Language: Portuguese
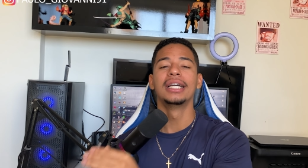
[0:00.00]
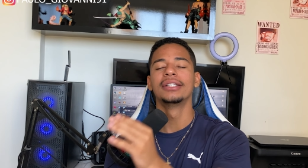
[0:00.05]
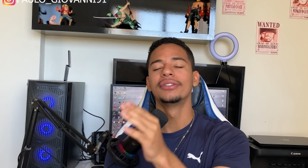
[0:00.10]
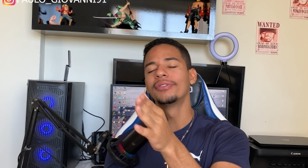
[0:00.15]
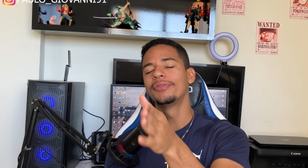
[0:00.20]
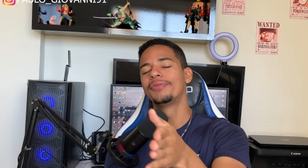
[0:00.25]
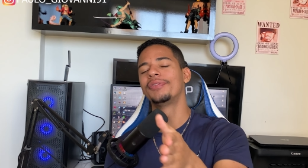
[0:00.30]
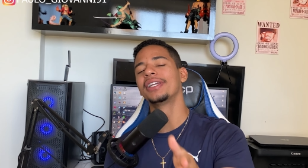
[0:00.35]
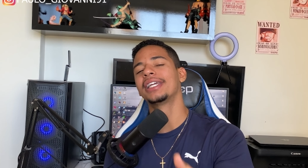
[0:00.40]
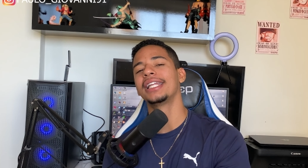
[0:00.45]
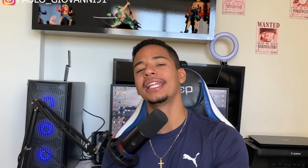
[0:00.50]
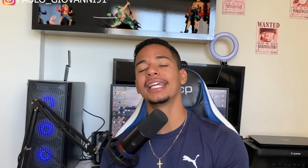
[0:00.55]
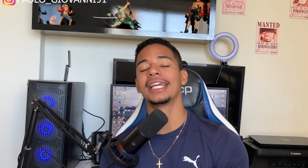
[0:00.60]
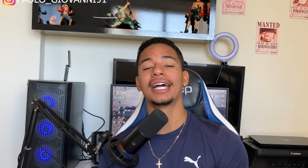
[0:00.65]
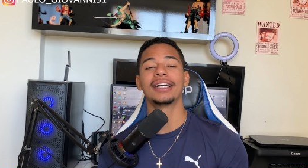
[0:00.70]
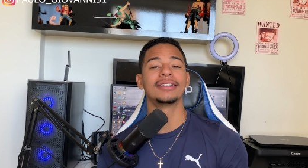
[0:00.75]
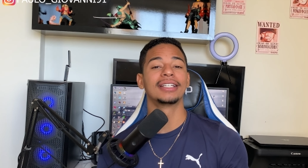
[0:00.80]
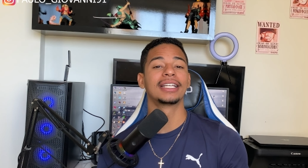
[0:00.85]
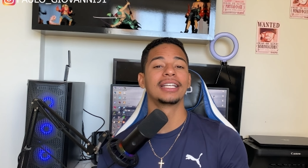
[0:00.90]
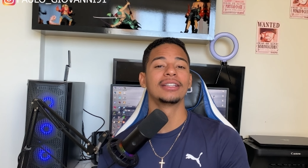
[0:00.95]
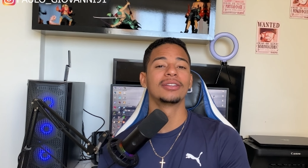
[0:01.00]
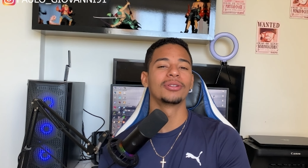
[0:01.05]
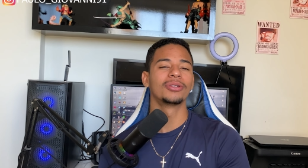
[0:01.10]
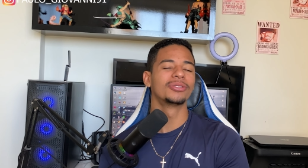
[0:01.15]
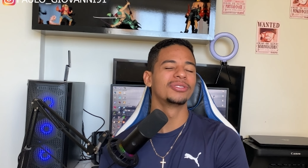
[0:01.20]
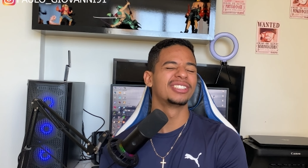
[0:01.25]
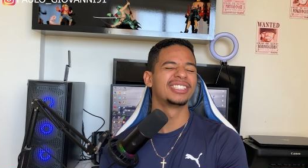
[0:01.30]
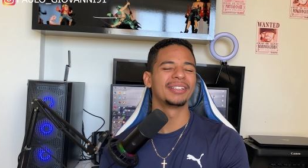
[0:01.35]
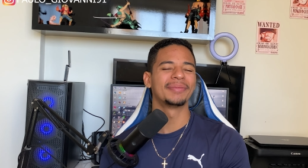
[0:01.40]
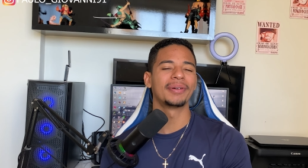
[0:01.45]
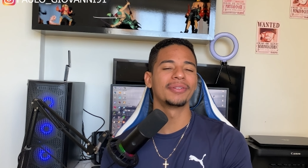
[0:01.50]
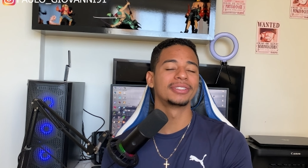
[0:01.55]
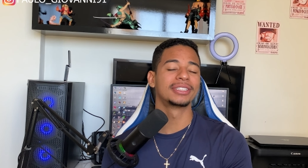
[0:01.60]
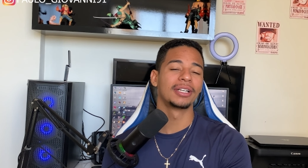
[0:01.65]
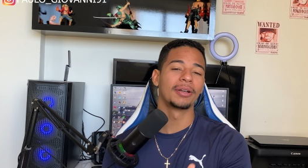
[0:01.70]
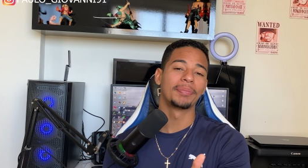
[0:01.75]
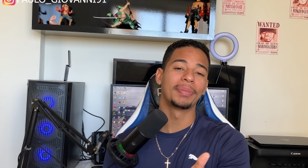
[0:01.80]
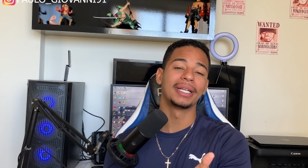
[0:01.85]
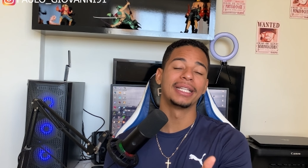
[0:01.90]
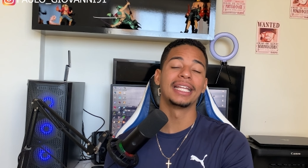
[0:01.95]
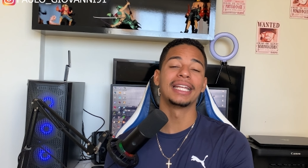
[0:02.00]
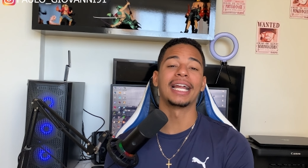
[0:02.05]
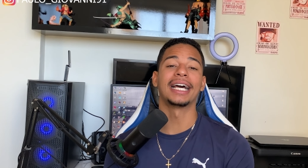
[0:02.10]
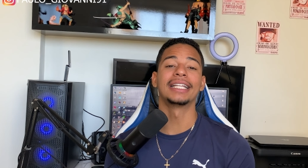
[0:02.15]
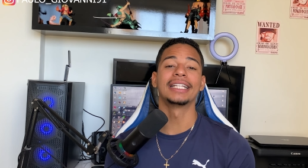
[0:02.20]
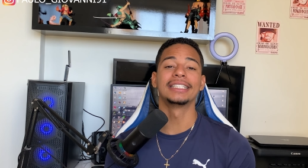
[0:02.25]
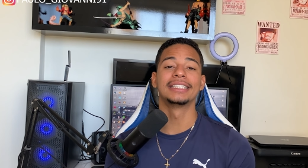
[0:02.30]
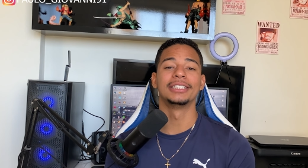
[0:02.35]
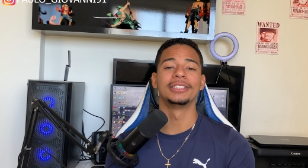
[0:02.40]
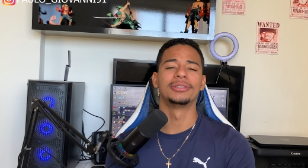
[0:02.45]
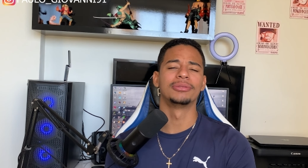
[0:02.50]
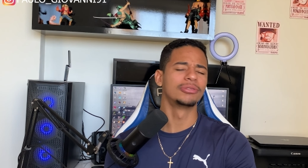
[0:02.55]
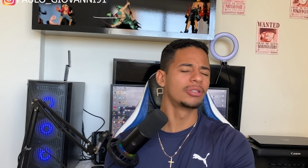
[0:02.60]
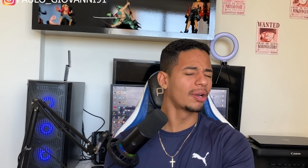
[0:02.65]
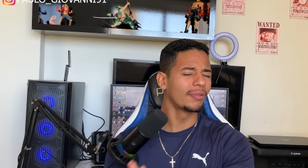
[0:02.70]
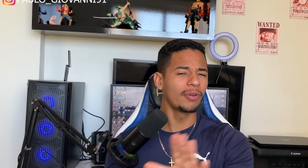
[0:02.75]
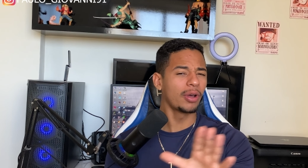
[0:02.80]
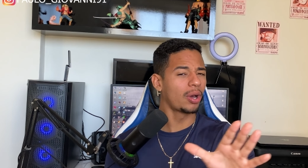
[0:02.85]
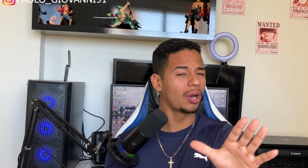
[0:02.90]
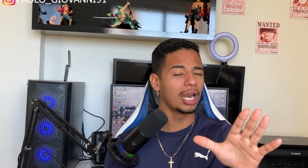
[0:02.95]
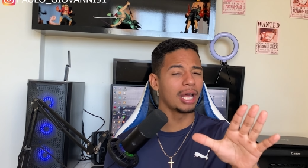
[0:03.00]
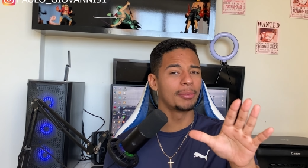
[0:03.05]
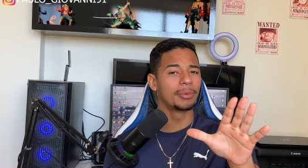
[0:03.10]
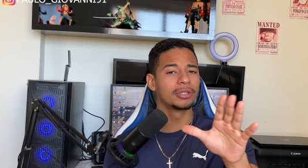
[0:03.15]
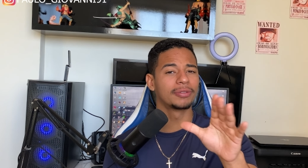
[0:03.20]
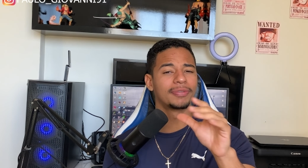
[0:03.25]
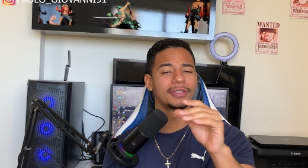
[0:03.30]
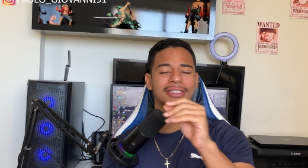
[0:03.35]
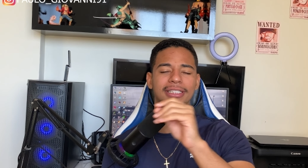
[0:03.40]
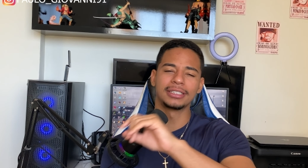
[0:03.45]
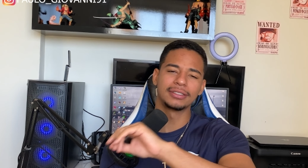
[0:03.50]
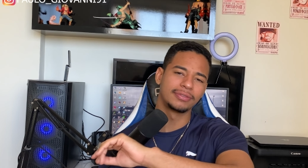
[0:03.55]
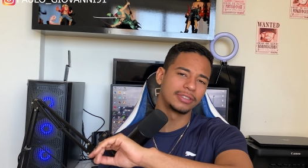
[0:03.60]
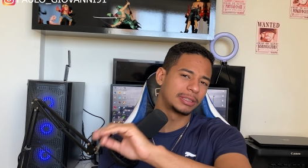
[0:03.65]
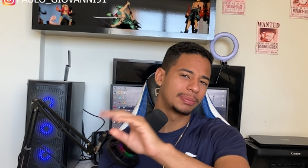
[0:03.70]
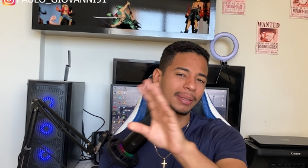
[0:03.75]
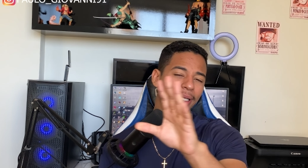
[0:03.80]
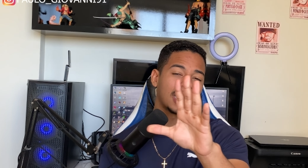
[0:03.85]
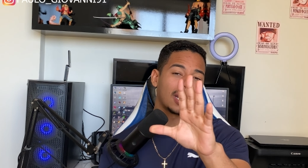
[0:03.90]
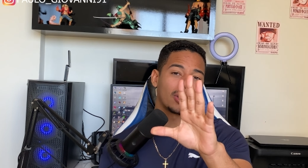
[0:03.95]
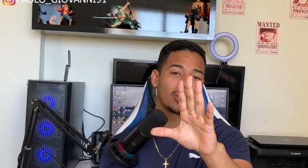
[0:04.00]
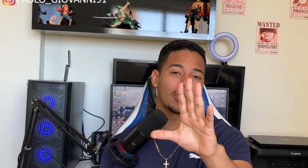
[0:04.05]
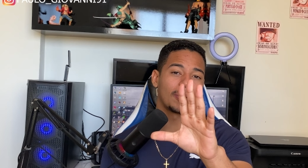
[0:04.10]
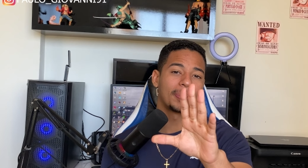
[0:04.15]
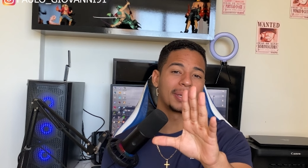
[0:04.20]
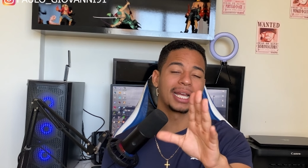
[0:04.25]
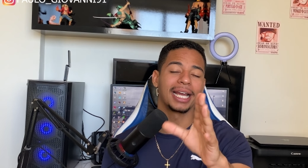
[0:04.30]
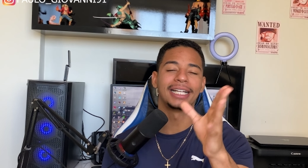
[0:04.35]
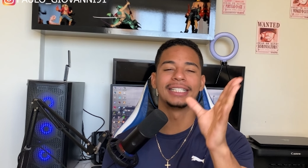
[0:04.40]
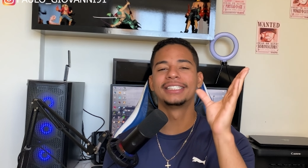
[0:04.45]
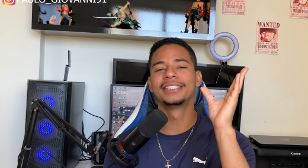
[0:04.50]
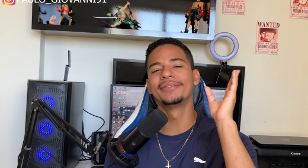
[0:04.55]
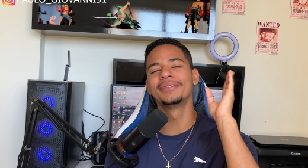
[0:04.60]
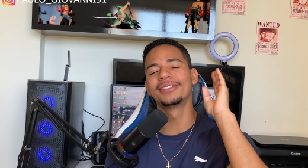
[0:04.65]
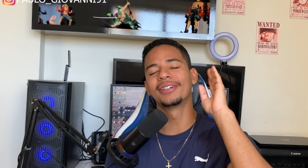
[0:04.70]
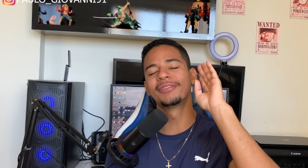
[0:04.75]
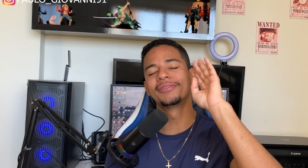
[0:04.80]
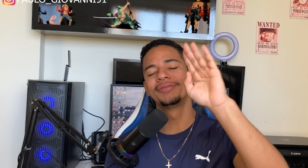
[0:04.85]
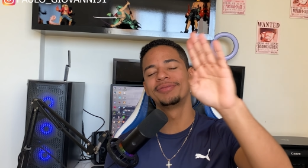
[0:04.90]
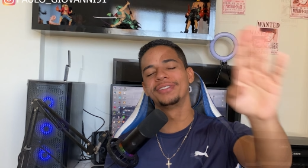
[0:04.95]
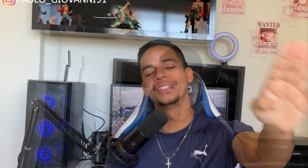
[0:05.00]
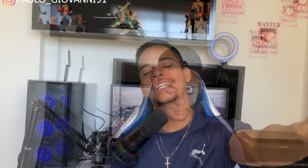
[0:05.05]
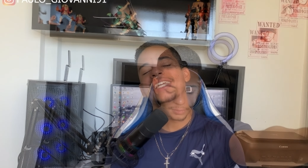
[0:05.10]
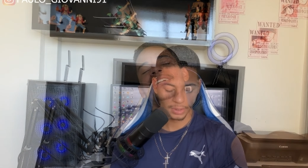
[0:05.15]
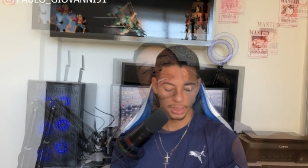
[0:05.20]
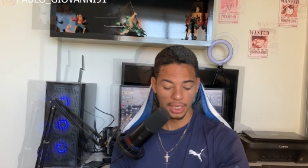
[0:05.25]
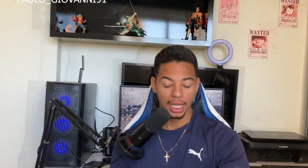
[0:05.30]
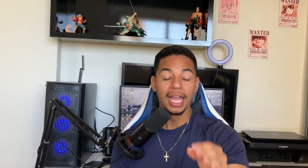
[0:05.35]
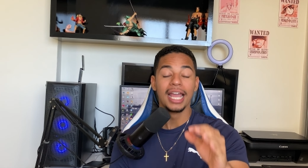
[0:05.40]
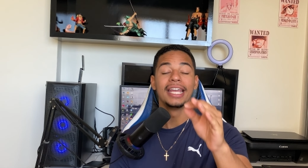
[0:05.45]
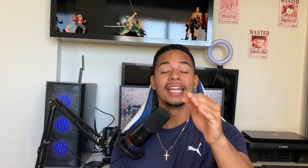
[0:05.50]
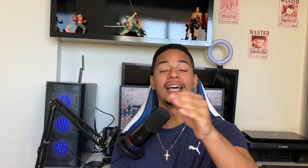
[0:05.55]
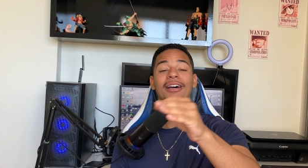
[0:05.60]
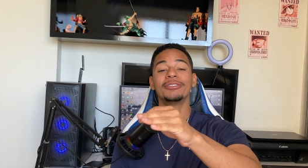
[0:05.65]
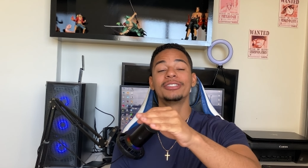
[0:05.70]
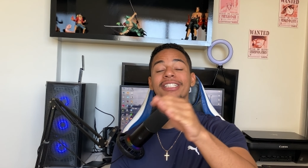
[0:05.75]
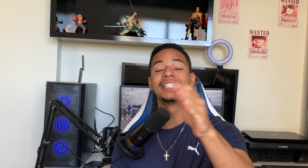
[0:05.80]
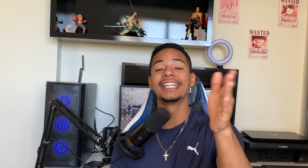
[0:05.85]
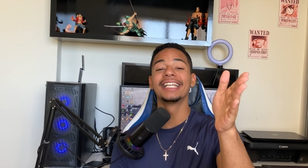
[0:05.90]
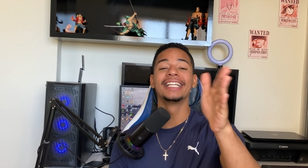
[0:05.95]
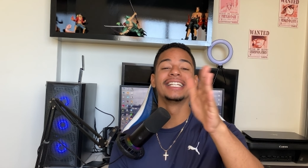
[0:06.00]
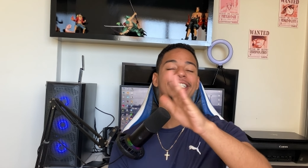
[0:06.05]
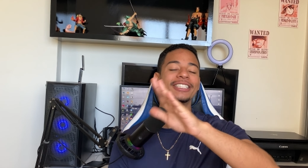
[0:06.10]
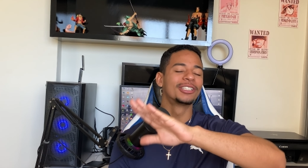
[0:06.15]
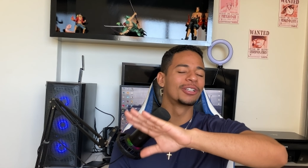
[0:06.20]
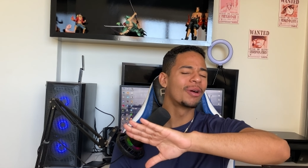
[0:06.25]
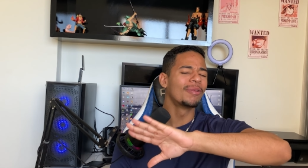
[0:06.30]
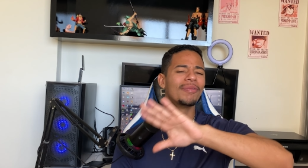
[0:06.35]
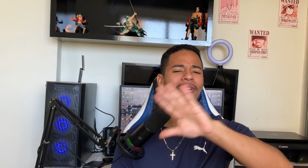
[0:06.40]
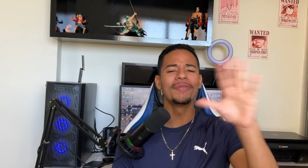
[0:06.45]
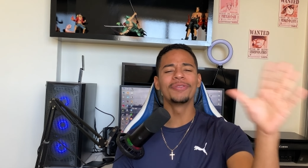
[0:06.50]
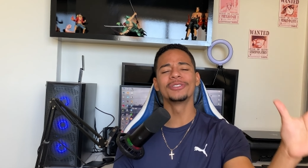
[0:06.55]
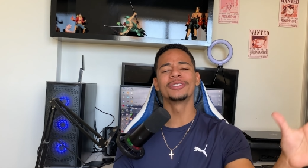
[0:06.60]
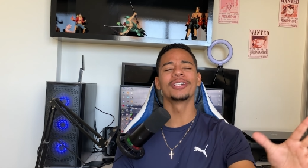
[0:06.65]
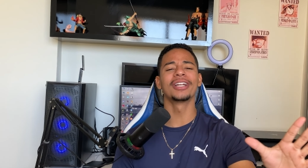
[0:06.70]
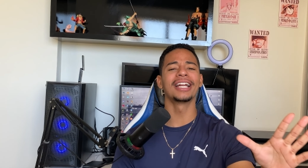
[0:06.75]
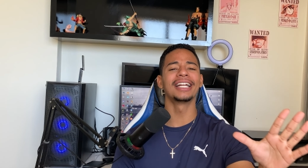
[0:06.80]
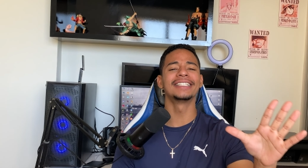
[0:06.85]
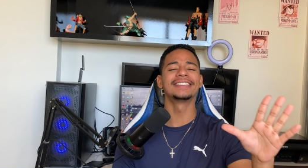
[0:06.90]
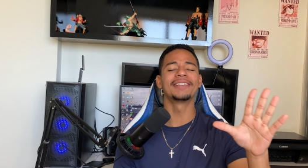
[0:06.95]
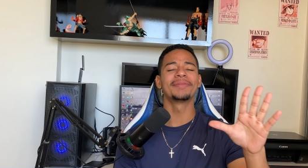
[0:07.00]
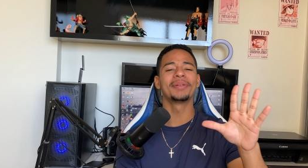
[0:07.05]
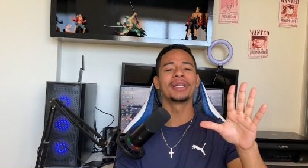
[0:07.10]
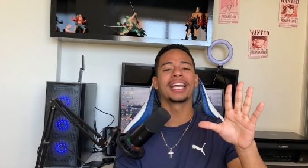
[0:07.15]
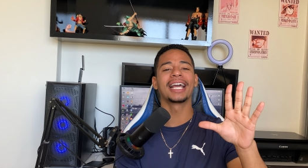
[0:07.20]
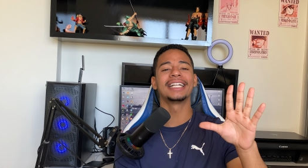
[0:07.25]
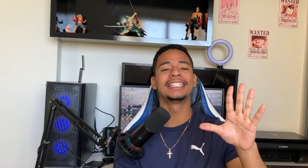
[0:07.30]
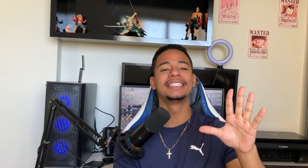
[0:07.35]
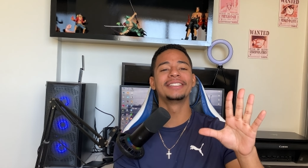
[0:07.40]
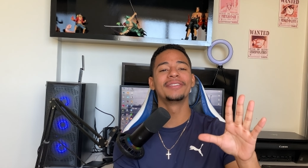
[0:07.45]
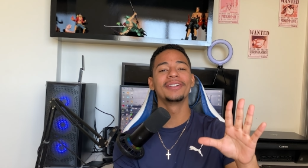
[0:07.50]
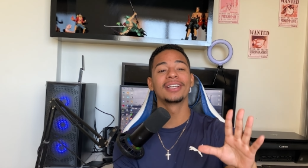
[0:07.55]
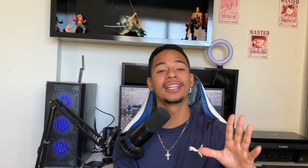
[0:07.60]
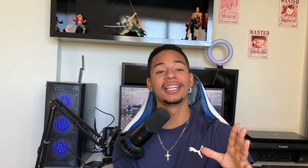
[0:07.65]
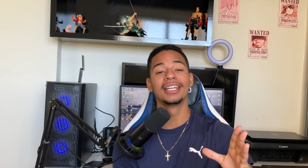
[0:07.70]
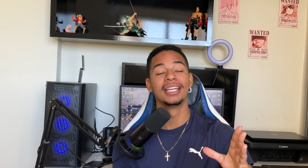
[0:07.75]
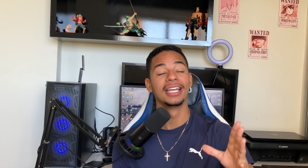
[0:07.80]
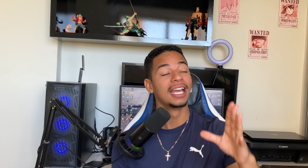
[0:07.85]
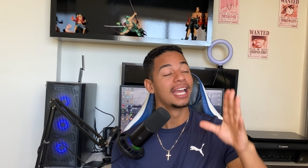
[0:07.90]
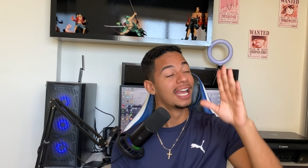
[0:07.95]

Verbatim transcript: Então fique ligado aqui todo dia pra você não perder nada disso. Então não vou enrolar muito vocês, vou explicar logo o aplicativo, então fiquem E é o seguinte, como vai funcionar esse aplicativo aqui?